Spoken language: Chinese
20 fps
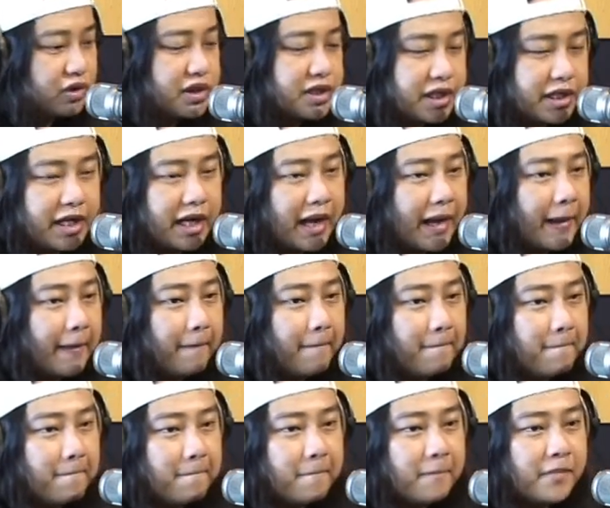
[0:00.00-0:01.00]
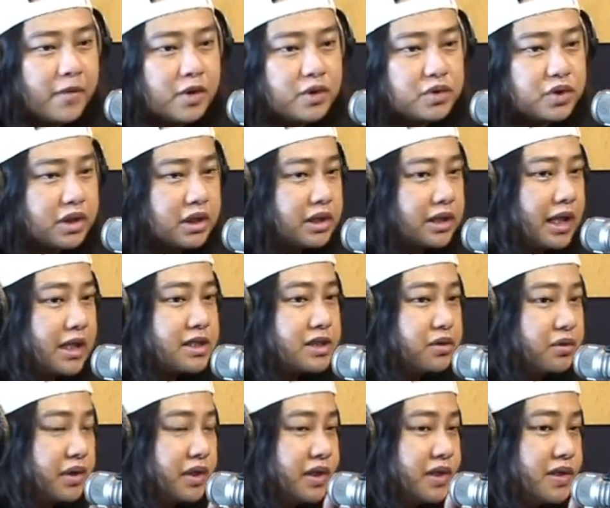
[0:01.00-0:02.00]
了这一行。所以爸爸
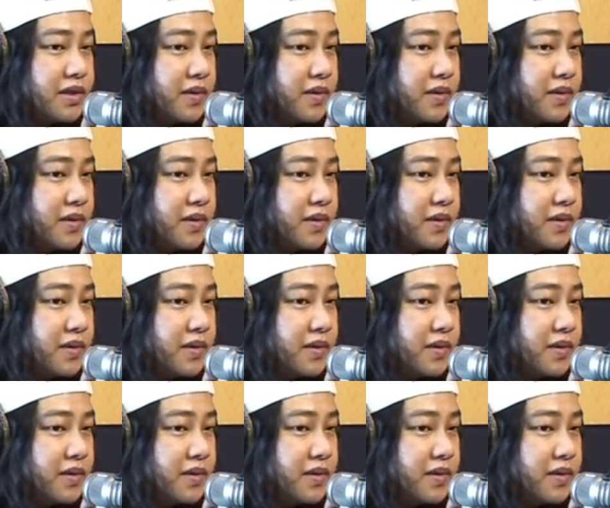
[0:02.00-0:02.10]
也很会